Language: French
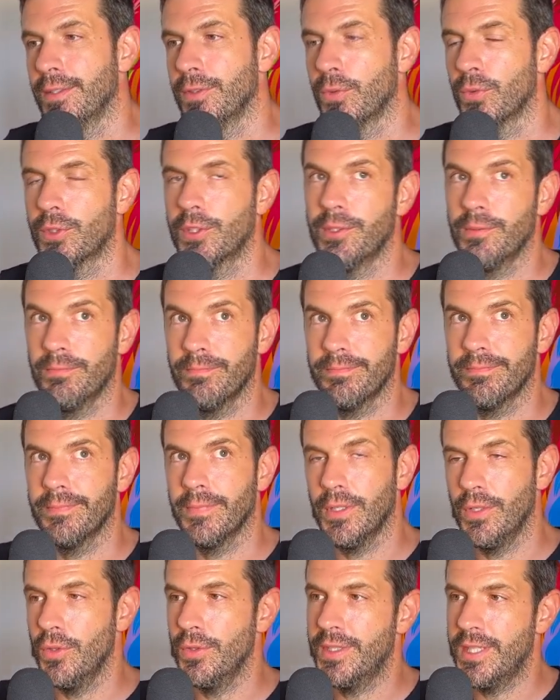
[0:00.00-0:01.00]
Donc
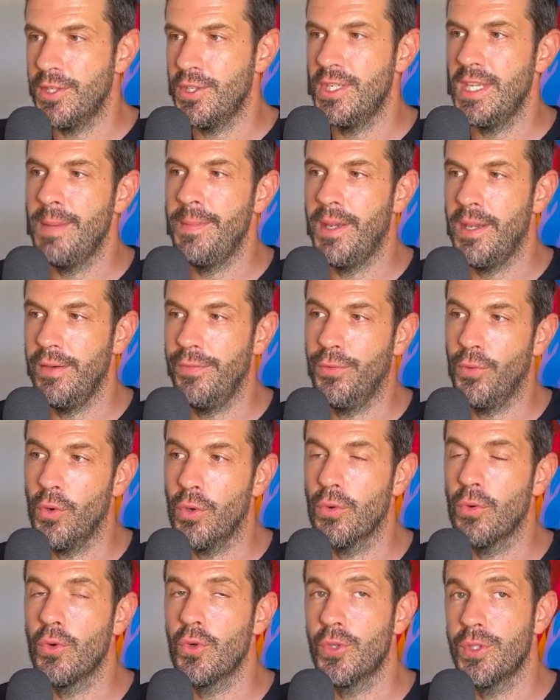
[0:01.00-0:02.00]
bah, le TGM il
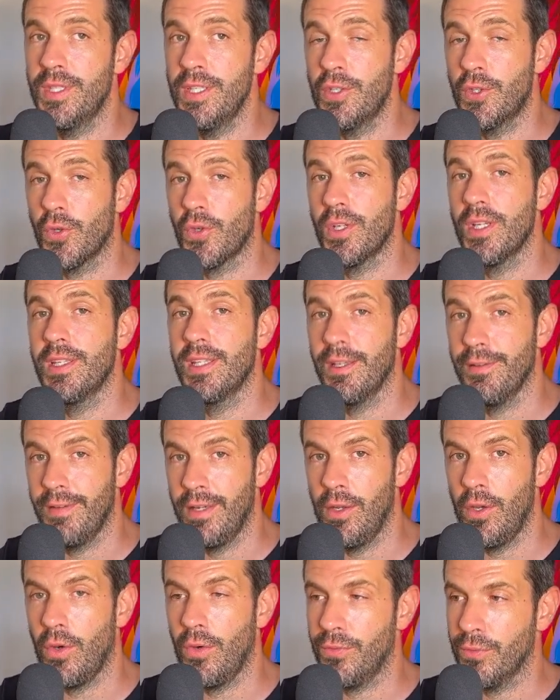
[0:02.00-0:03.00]
faut aussi changer sa
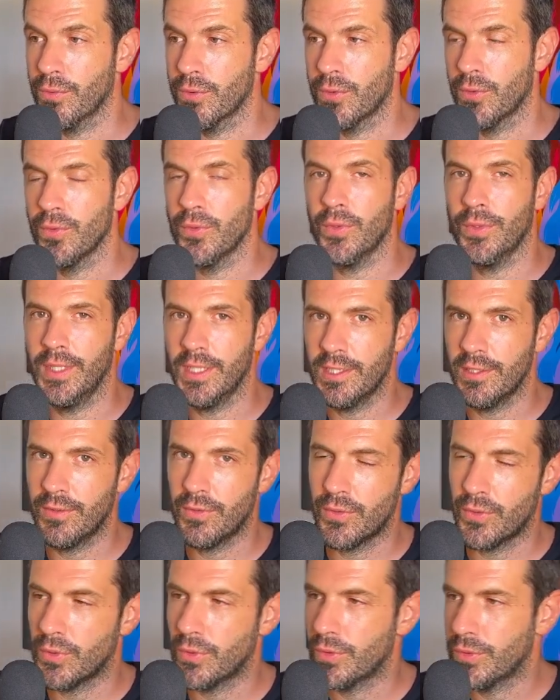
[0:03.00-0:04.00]
valeur en fonction de
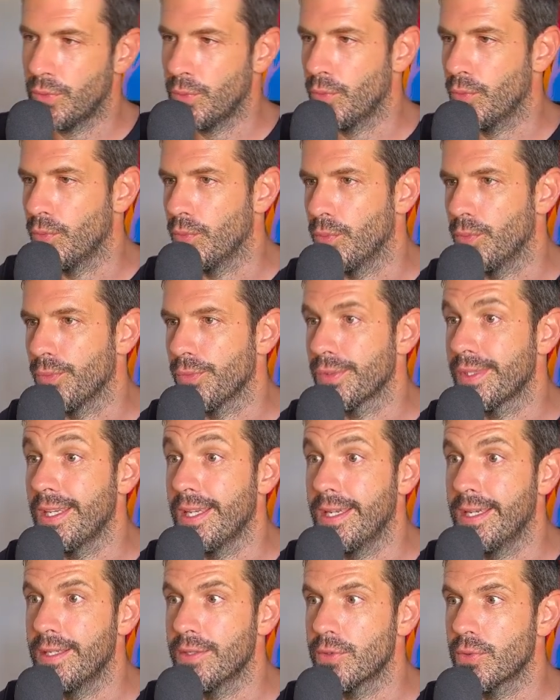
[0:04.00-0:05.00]
son,
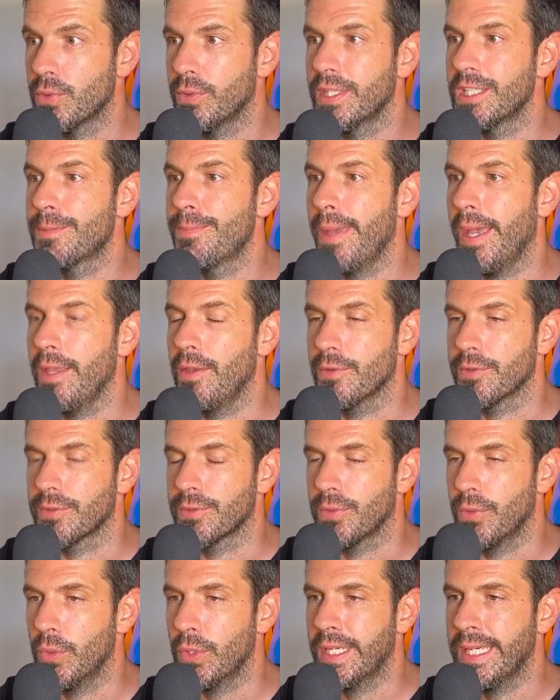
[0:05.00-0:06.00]
son expérience.
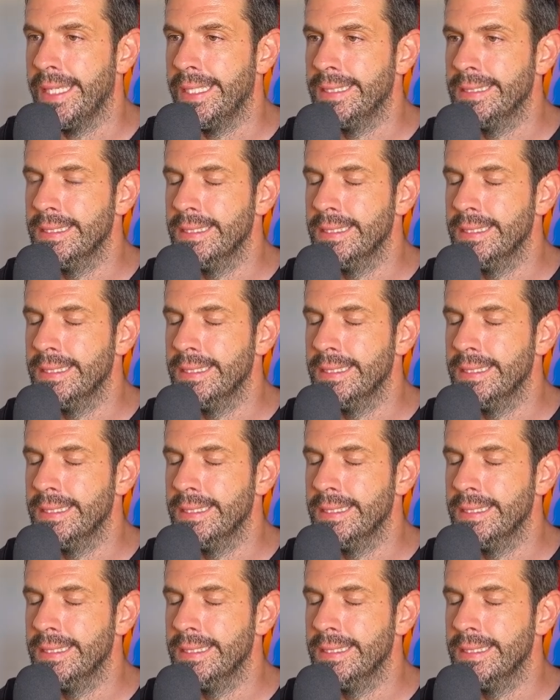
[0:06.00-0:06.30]
Ok.